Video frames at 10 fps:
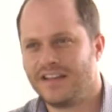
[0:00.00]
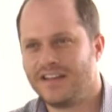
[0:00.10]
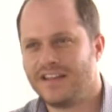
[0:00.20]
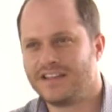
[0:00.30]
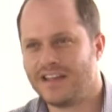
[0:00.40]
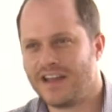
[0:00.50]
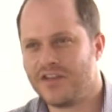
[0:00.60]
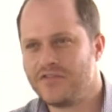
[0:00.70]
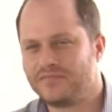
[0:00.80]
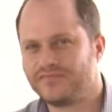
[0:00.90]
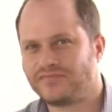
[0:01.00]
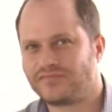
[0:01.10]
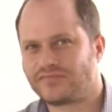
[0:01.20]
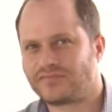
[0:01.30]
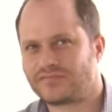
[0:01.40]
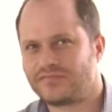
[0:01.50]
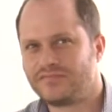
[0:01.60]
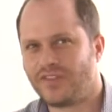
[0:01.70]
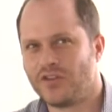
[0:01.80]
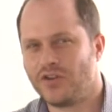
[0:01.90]
Y ese gallo,
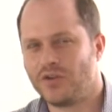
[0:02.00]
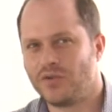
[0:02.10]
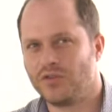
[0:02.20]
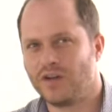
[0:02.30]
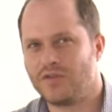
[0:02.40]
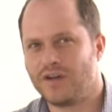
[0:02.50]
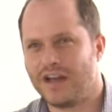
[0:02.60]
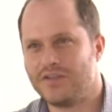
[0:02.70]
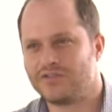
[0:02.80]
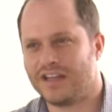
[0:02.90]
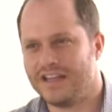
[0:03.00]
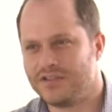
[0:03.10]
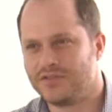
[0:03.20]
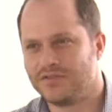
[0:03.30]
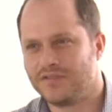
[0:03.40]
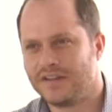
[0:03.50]
yo recuerdo que era un gallo cenizo,